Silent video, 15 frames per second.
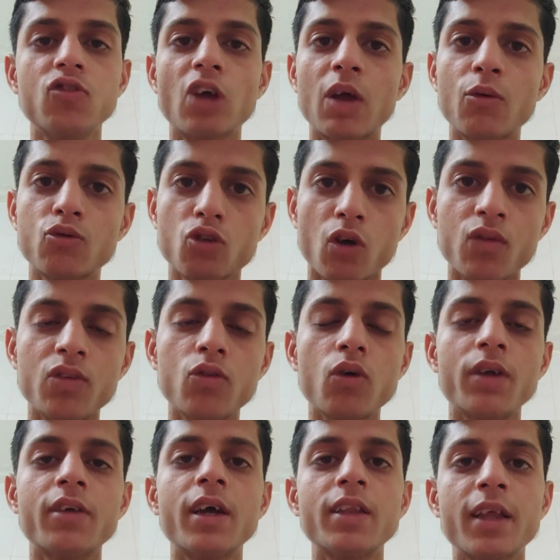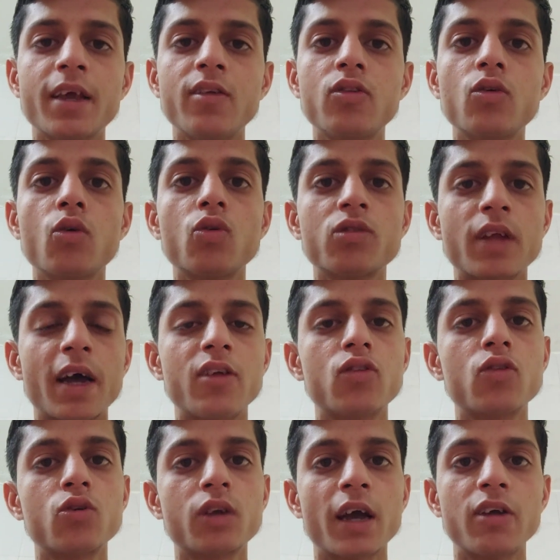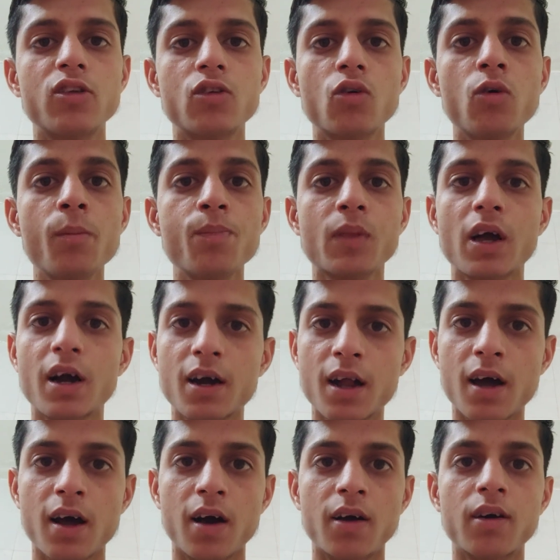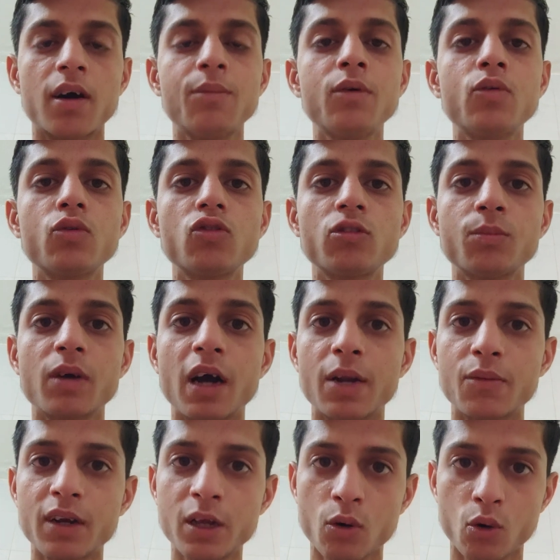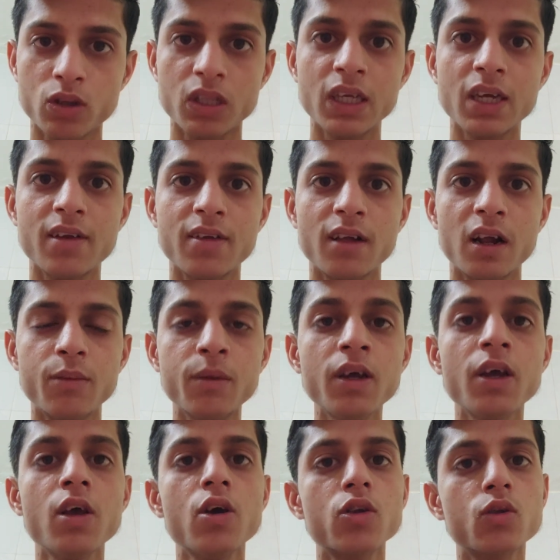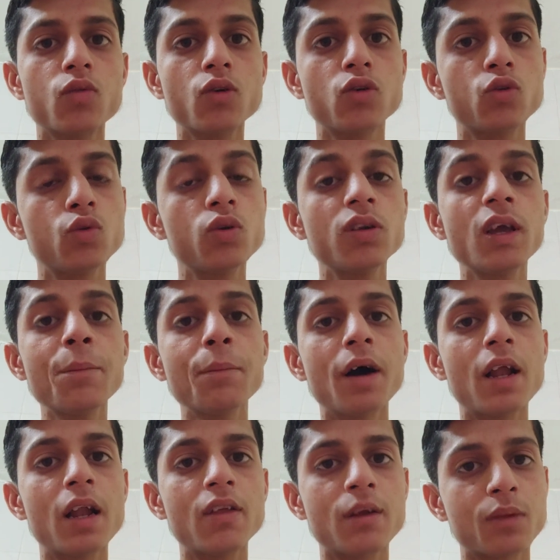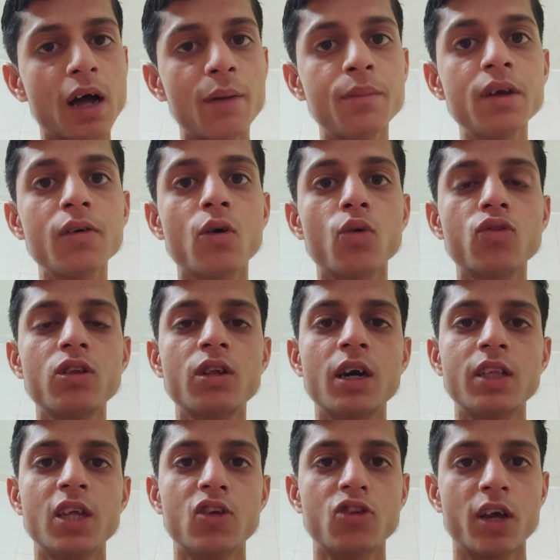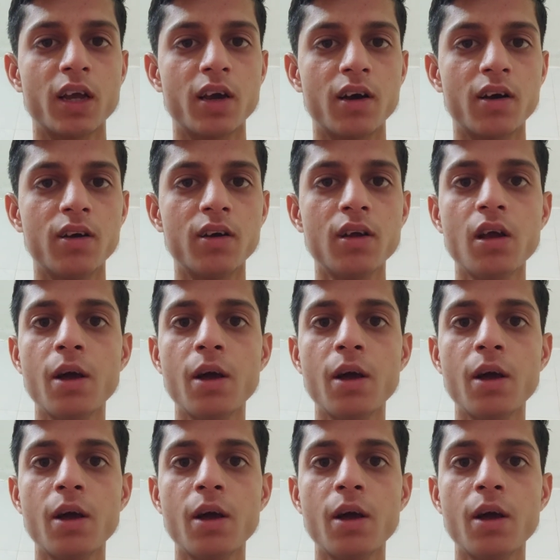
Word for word: चाहे वो चौबीस को आ जाए तेईस को सताईस को अट्ठाईस को अगर हाँ कभी कुछ गड़बड़ी होती है रिजल्ट में तो वो जून के पहले सप्ताह में घोषित कर दिया जाएगा